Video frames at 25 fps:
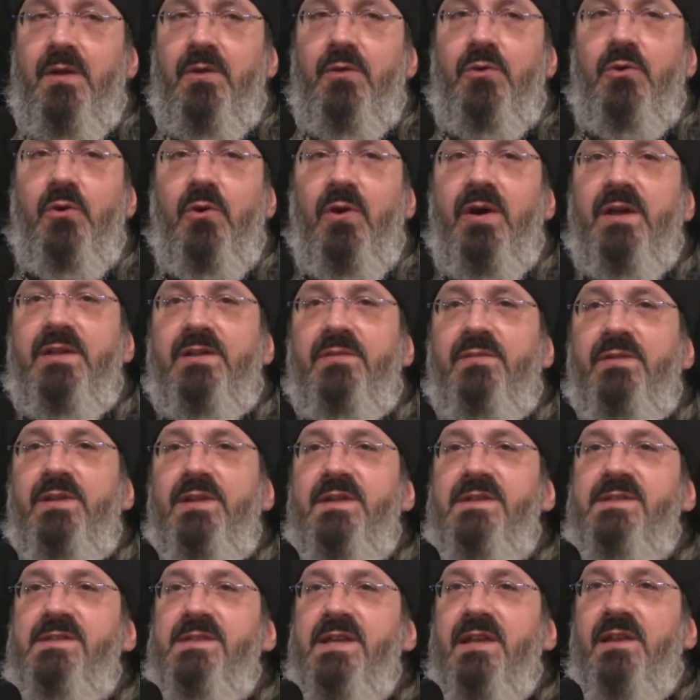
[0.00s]
Но этого
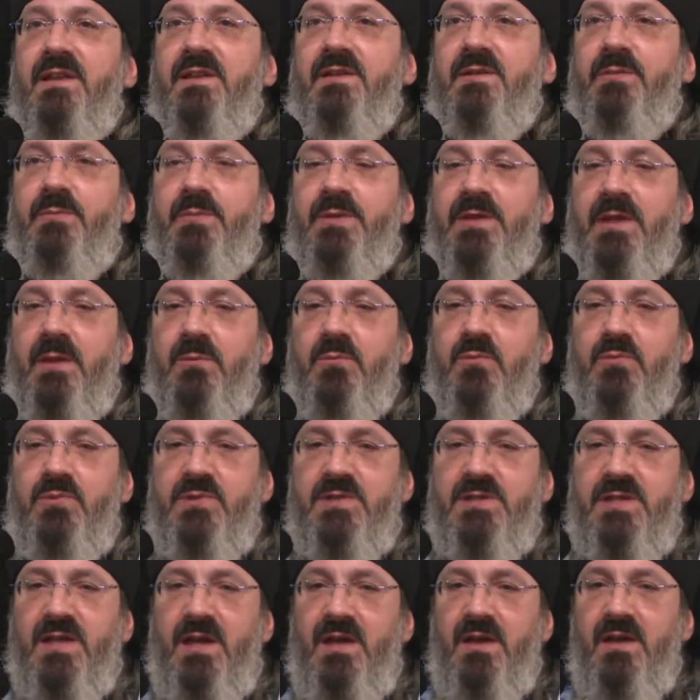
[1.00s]
не делает, потому
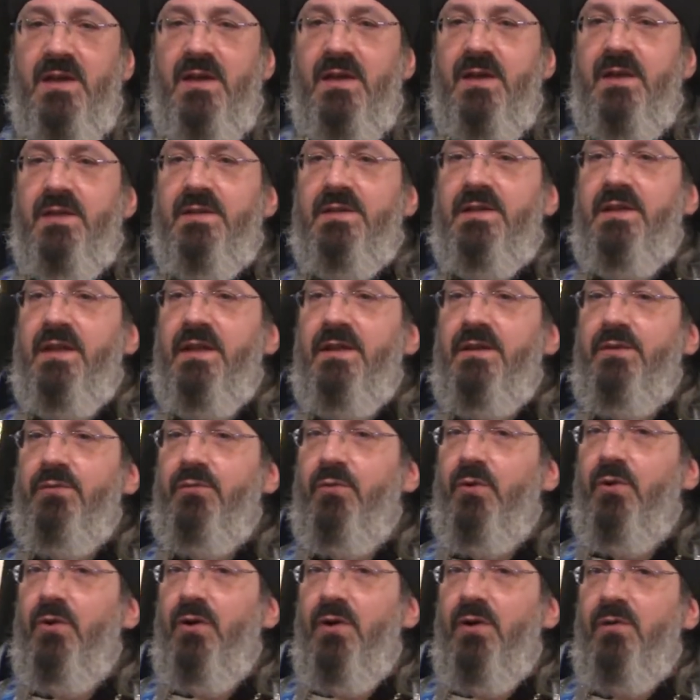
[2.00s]
что для
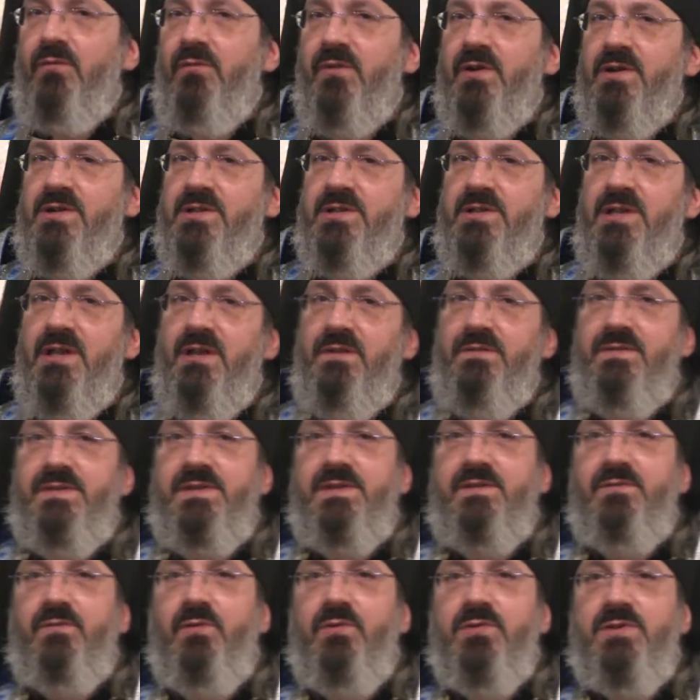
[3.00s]
него важнее
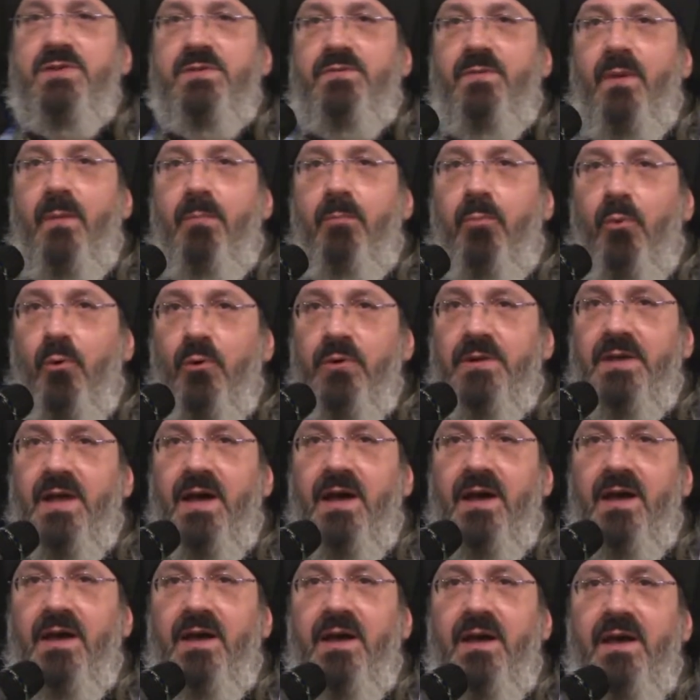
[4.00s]
всего
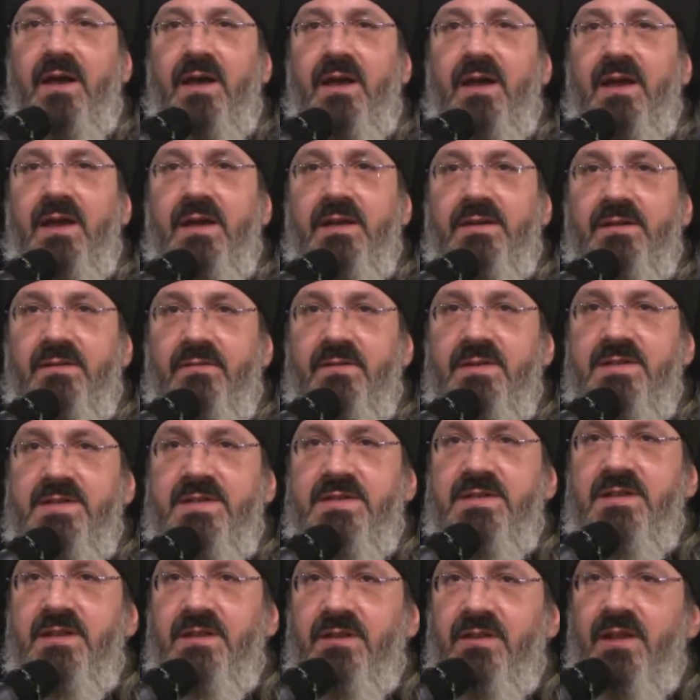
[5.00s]
свобода этого
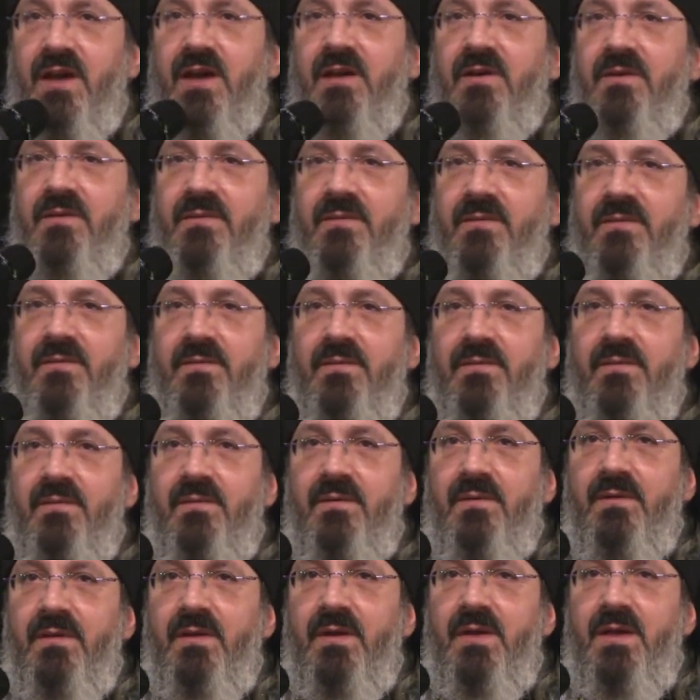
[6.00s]
сына.
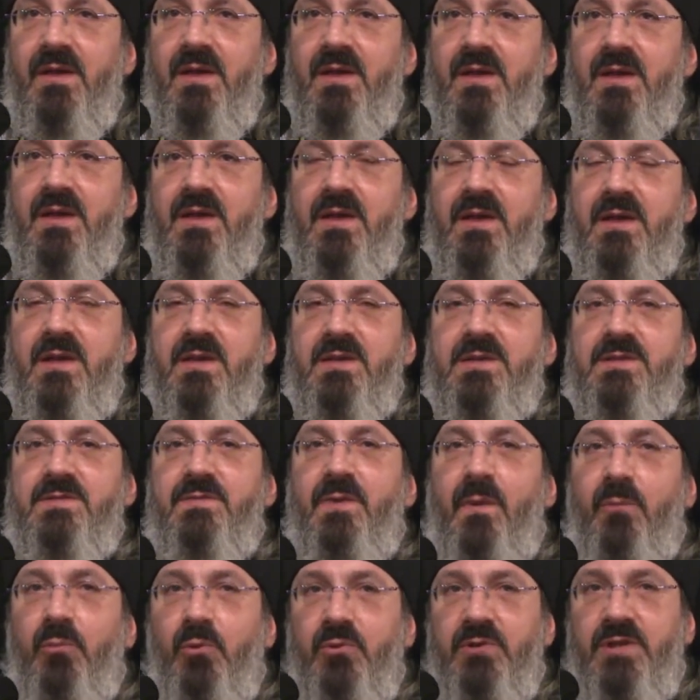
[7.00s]

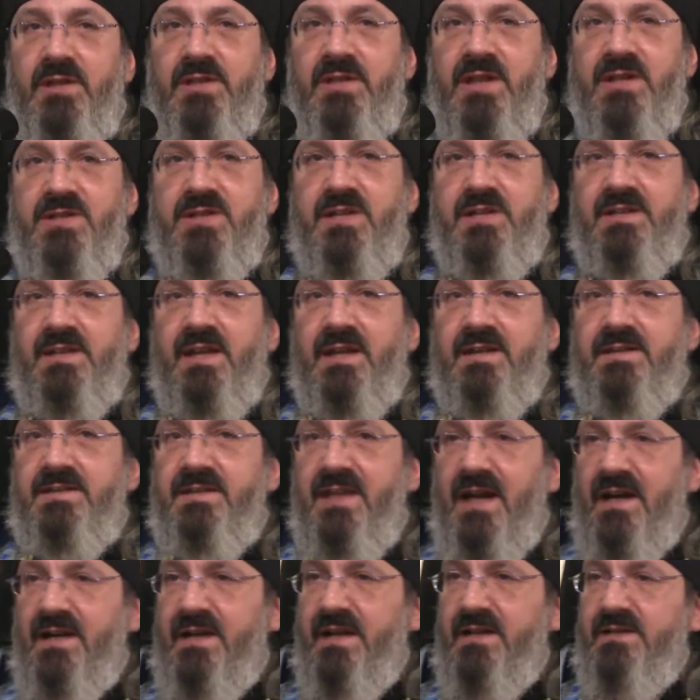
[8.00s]
Свобода даже
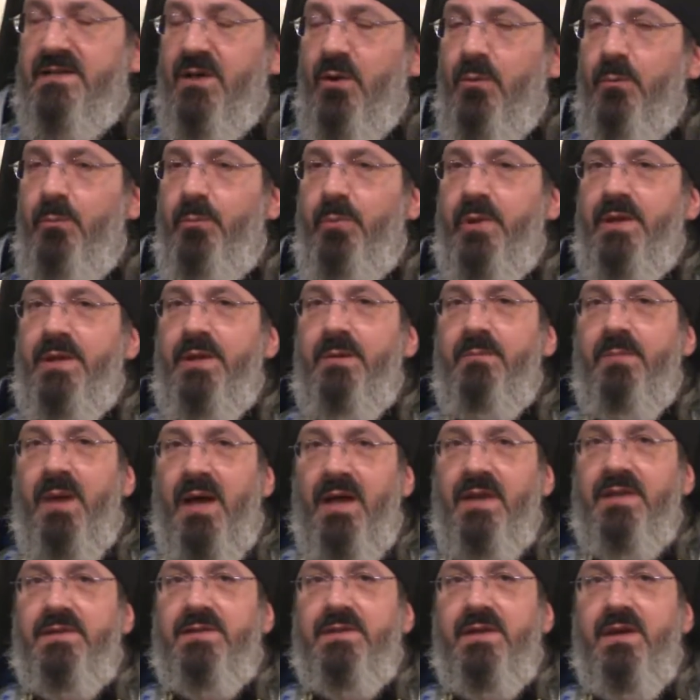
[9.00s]
тогда, когда он
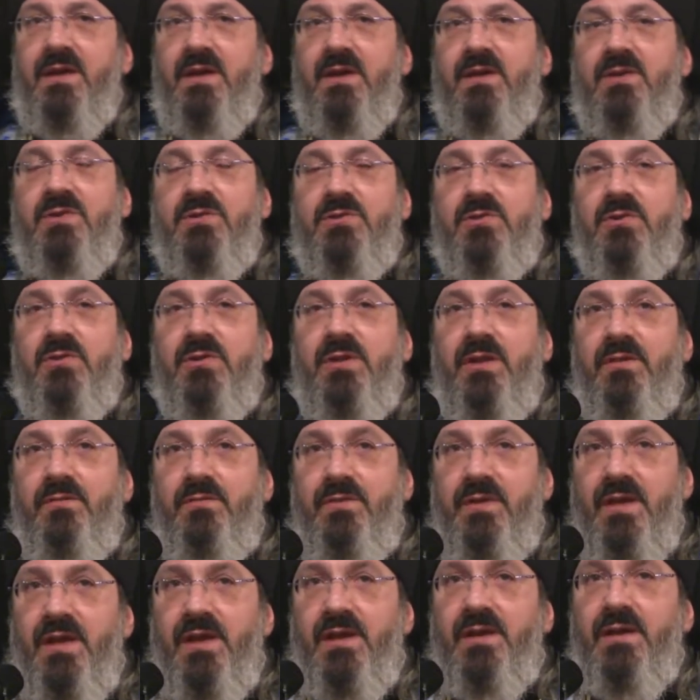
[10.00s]
понимает, что,
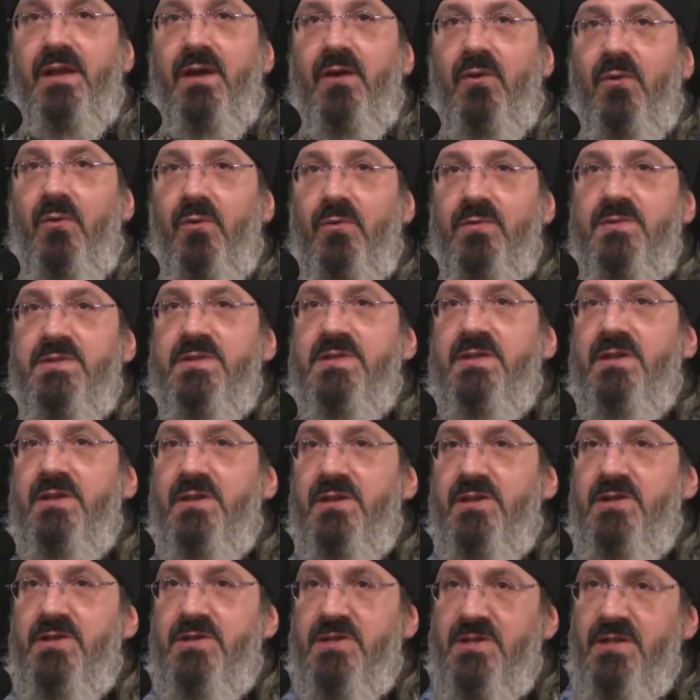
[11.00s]
наверное, он
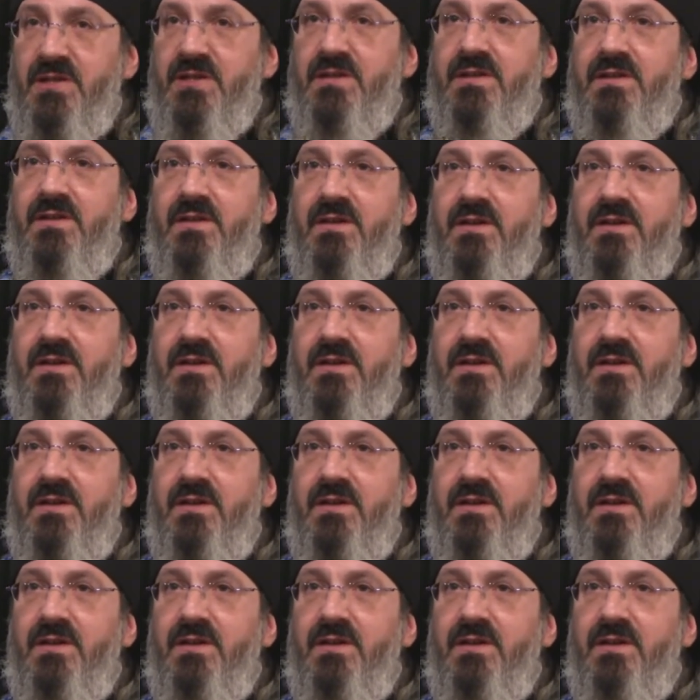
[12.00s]
согрешит.